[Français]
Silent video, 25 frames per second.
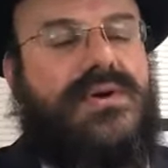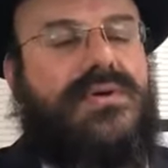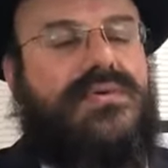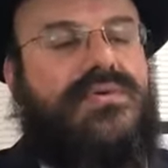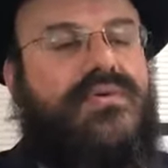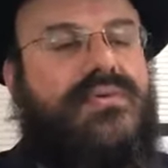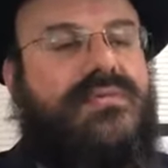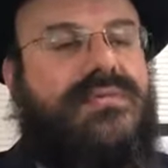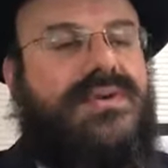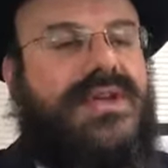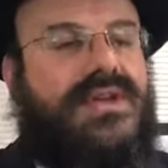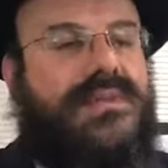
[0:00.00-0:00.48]

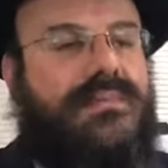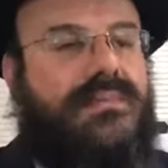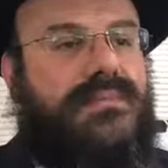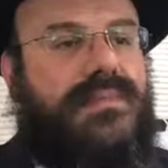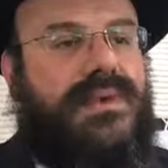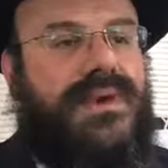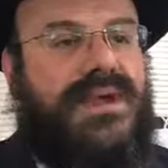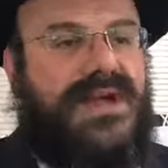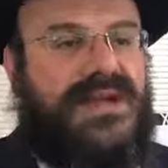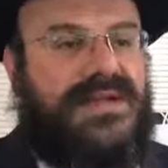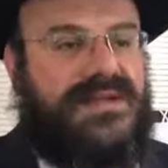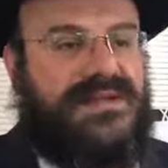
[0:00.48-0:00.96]
Combien de
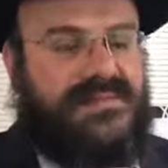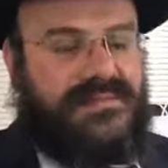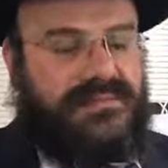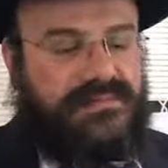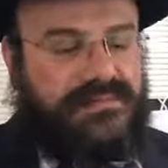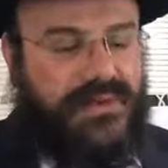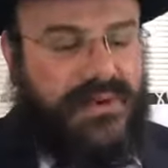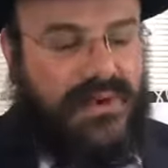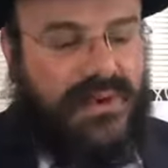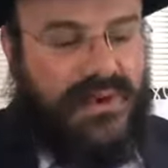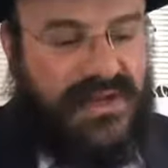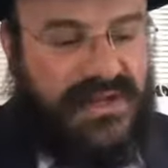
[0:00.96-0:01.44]
place
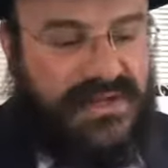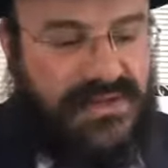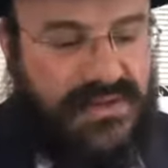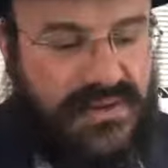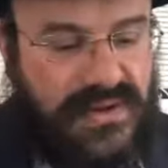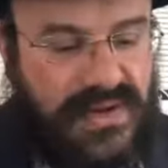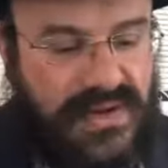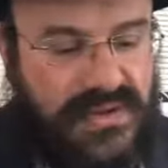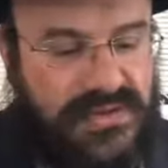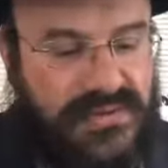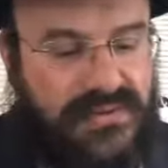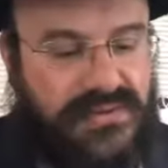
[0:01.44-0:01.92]
prend la
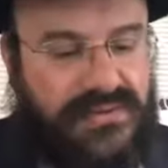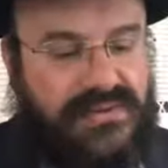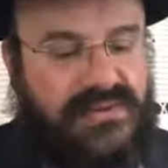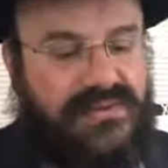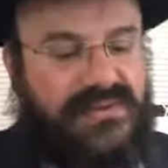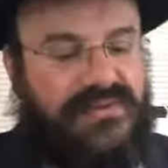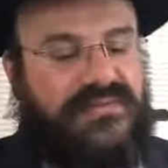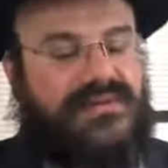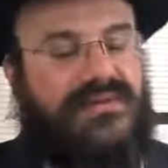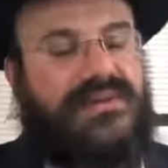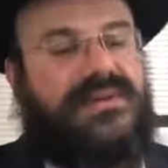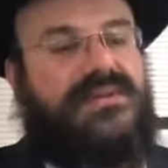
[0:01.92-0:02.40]
Torah dans notre
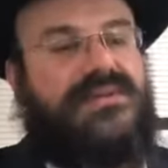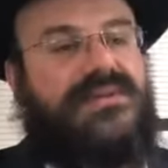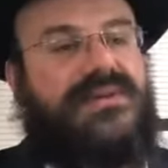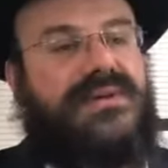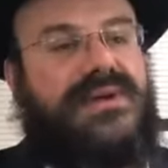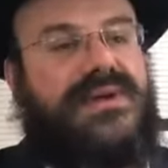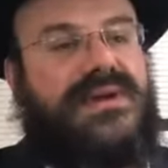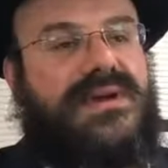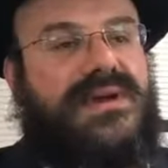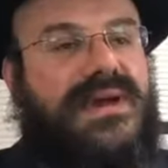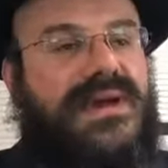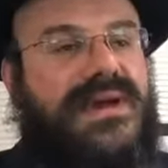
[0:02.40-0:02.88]
vie
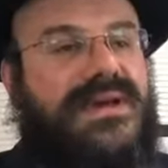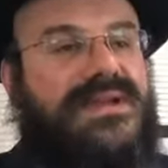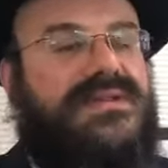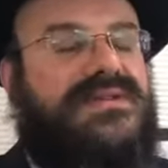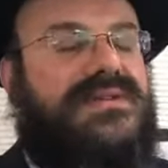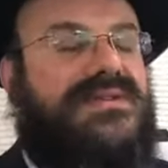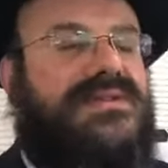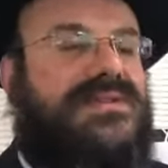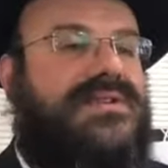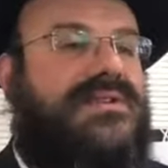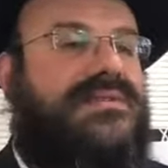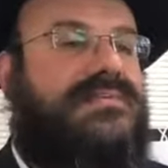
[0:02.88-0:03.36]
Est-ce
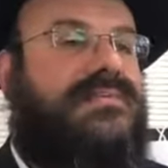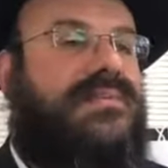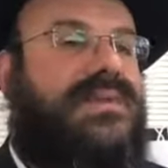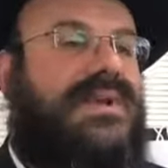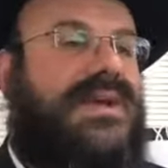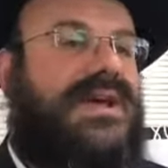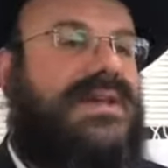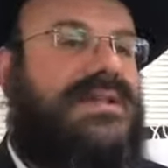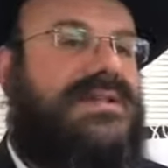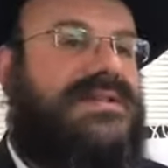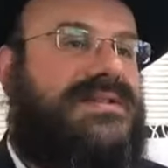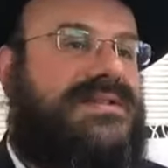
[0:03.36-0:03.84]
que c'est une
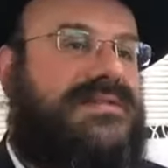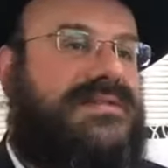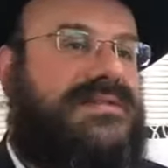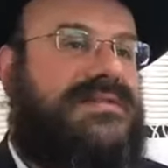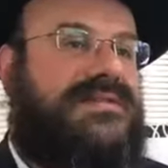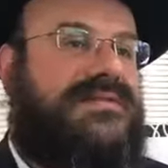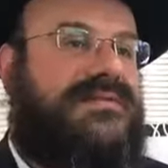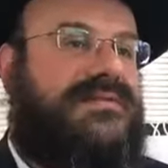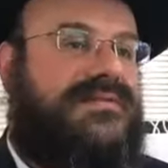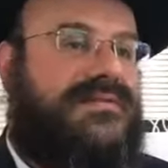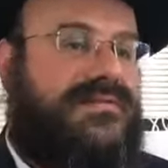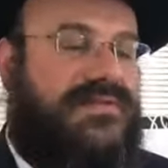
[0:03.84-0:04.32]
place
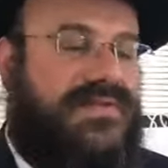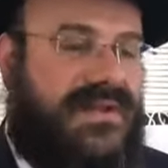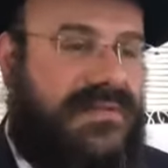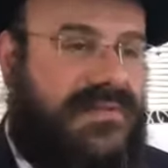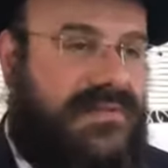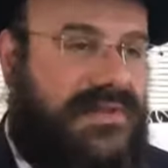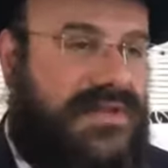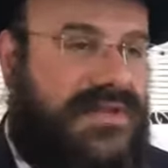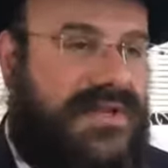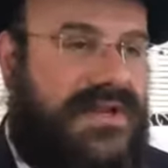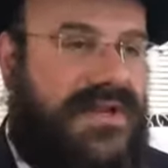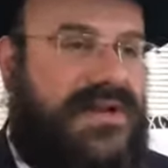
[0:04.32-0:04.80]

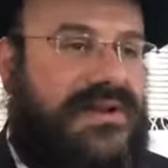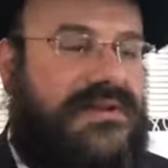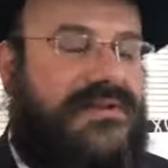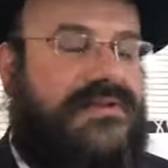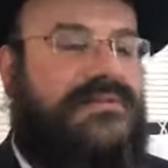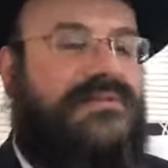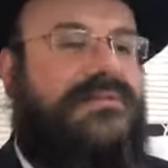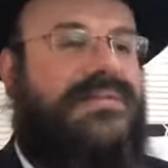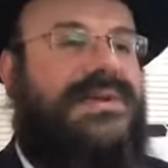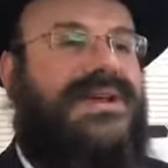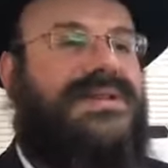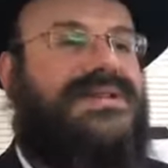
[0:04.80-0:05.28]
fondamentale,
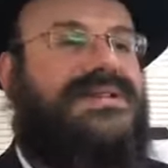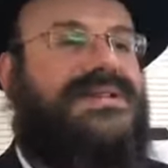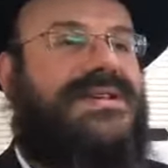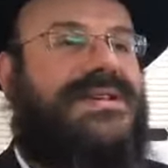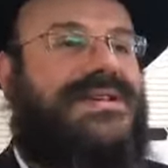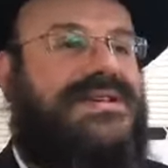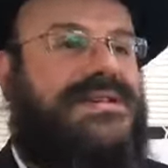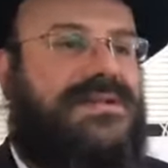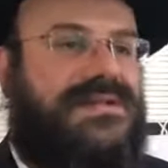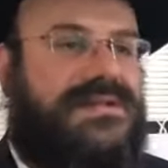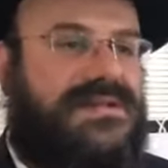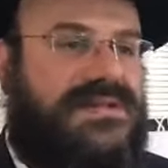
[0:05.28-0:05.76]
une place
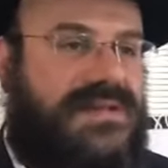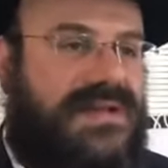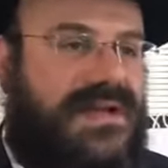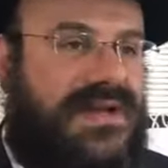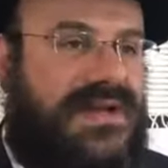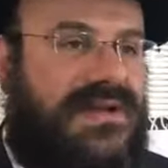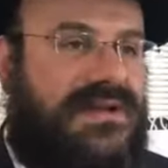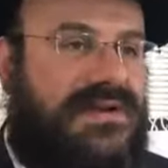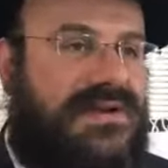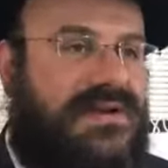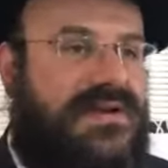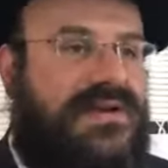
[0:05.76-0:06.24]

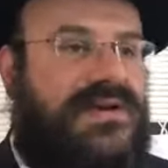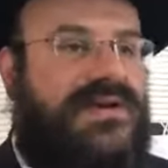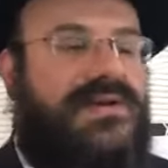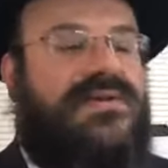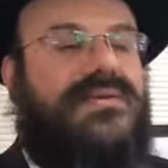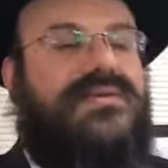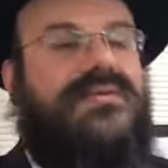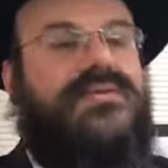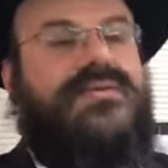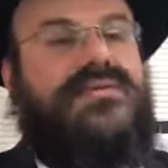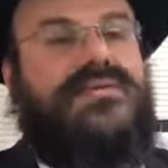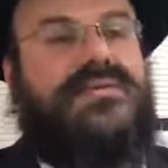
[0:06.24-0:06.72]
essentielle
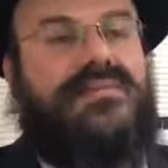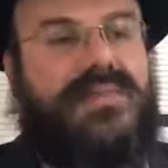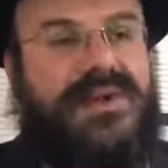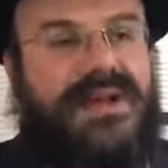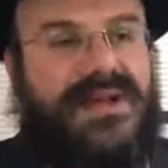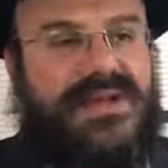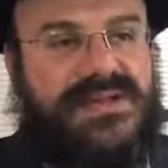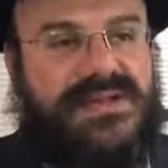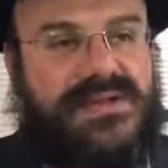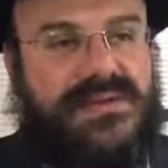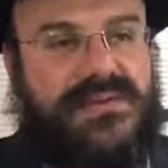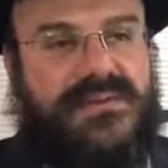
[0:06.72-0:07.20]
ou une
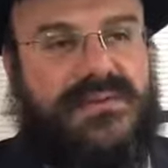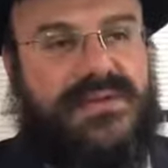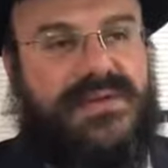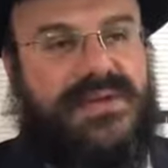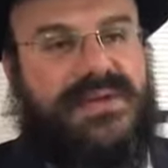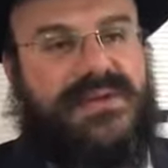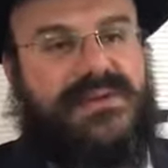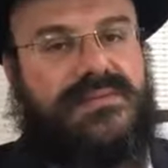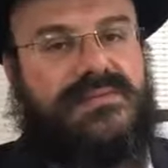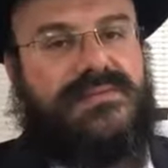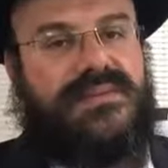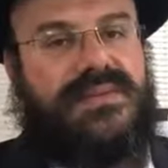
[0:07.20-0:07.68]
place
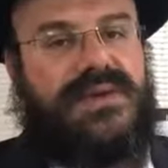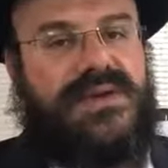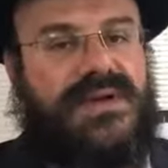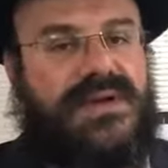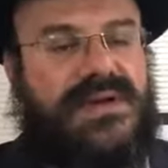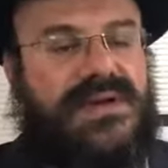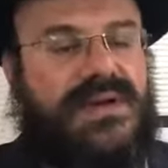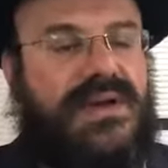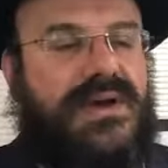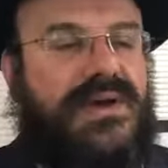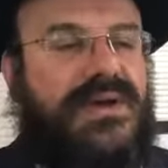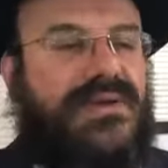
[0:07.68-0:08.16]
secondaire
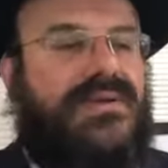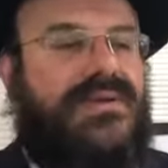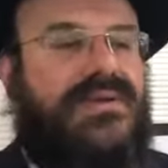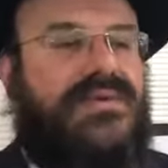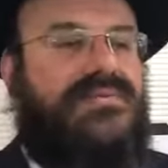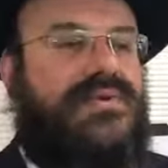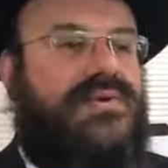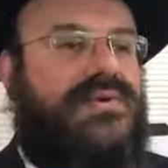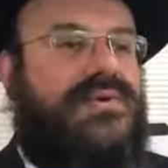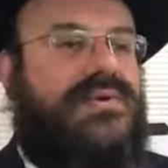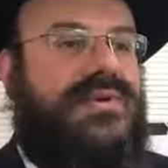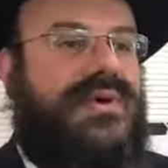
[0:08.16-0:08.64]
En deux
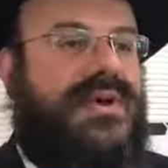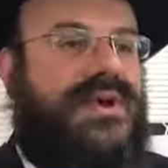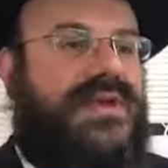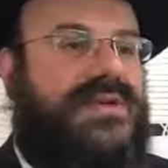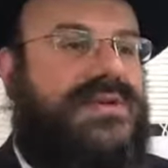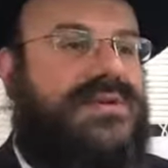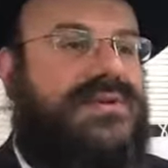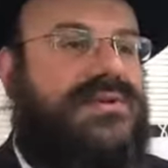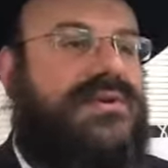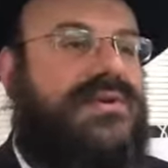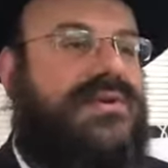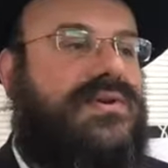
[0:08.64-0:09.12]
mots,
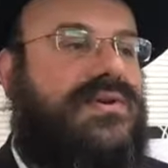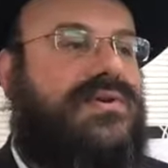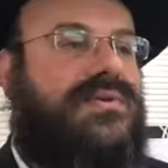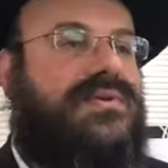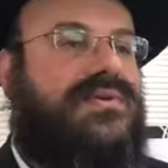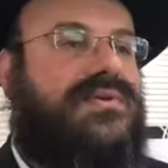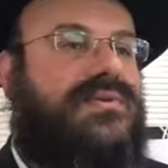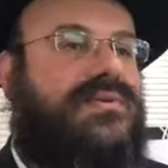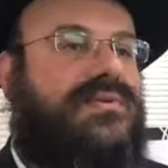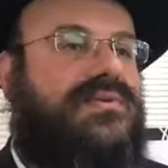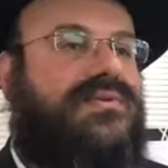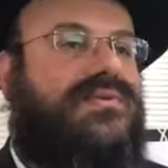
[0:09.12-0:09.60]
est-ce que
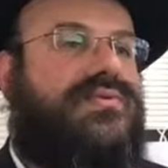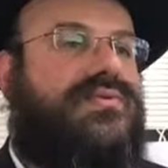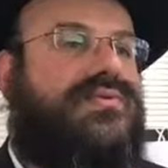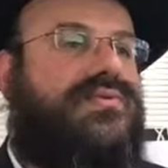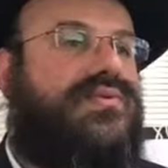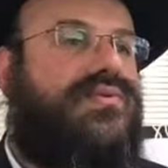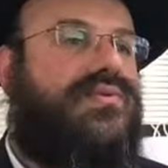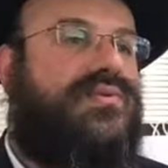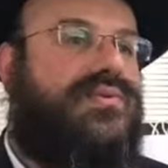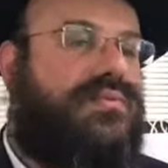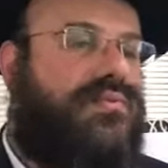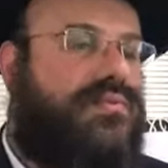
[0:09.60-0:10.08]

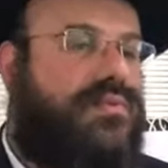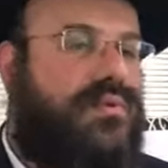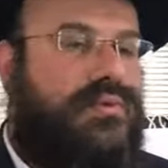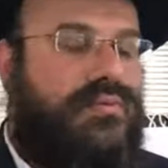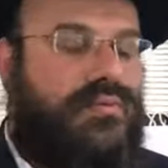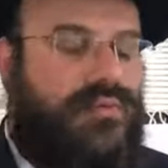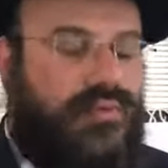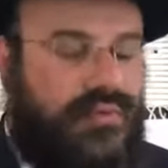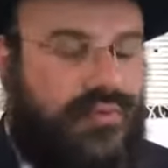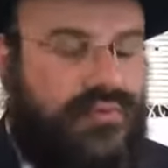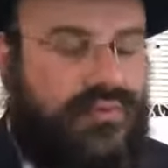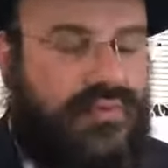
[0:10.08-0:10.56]
tout mon
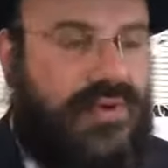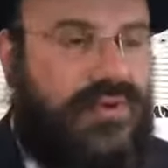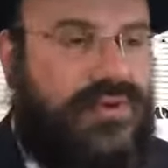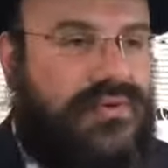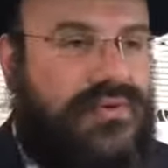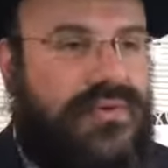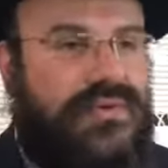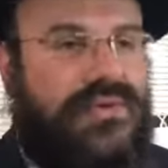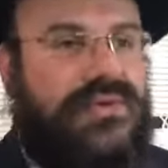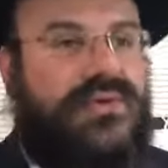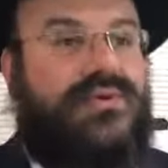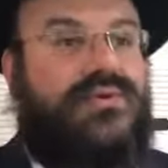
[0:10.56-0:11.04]
monde doit
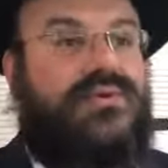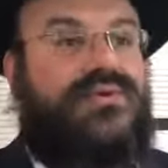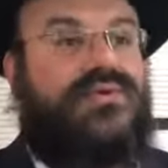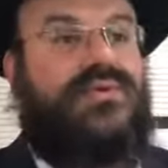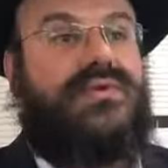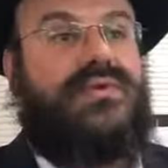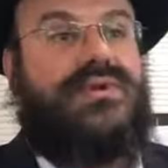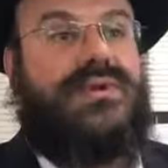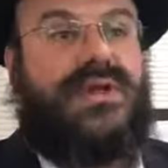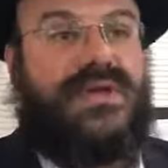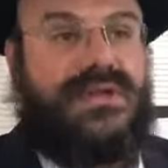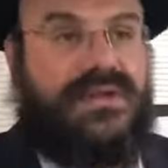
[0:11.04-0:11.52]
tourner
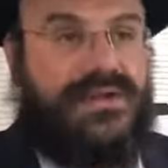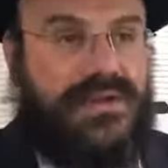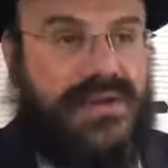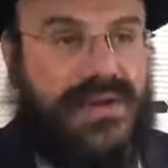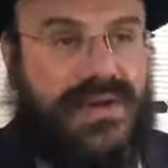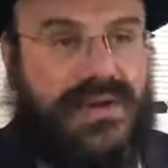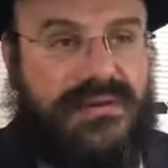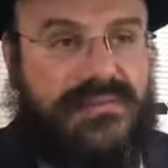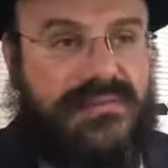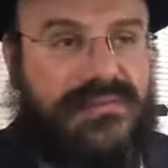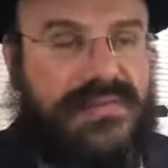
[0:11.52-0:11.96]
autour de la Torah